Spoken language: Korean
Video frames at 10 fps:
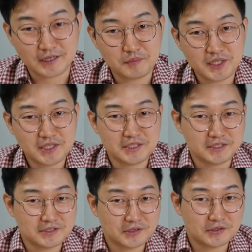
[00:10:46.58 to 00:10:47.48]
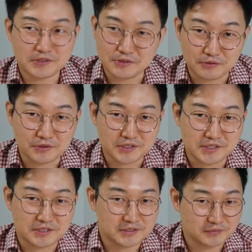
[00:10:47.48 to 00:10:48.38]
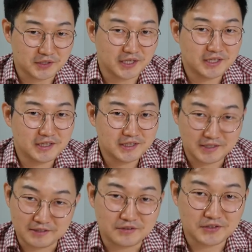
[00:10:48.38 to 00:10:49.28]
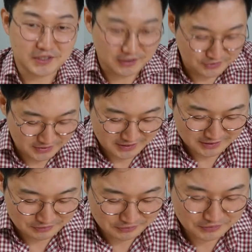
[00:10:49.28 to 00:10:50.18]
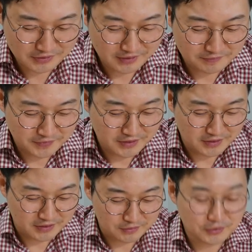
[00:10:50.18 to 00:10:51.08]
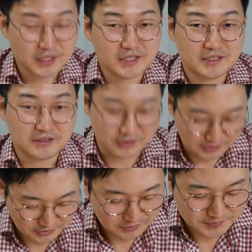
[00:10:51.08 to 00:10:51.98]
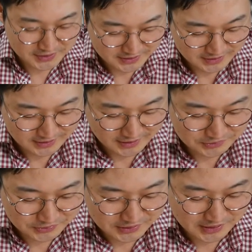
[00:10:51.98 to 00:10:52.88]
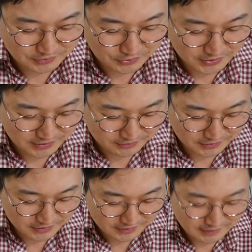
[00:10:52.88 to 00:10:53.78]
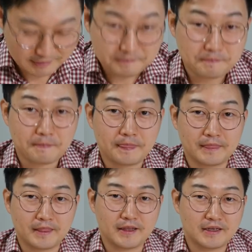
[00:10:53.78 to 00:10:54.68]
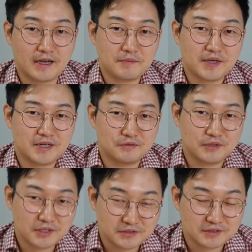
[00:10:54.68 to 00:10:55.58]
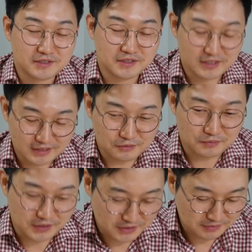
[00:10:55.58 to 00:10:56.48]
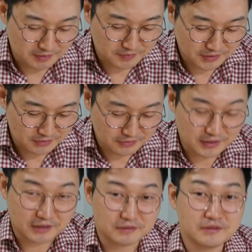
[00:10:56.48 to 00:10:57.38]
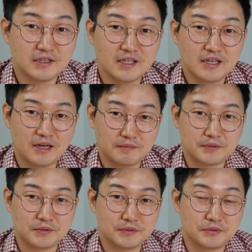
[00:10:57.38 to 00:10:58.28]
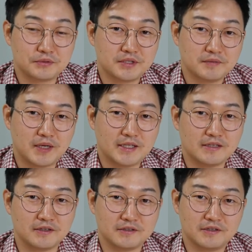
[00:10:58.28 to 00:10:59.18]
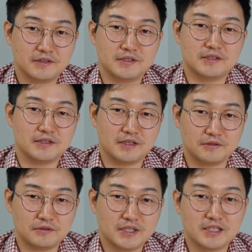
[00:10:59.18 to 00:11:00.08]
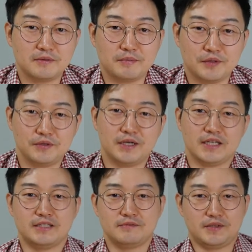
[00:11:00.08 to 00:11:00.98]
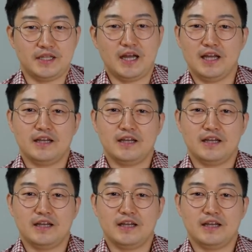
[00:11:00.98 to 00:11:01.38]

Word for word: 제가 판타지를 37권을 읽었습니다. 네, 그거는 카운트 안 하고, 지금 소개해드린 6권만 제가 카운트를 하도록 하고요. 음, 카메라 울렁증은 좀 열심히 없애도록 하고, 앞으로도 좋은 책 많이 읽어서 계속 찾아뵙도록 하겠습니다.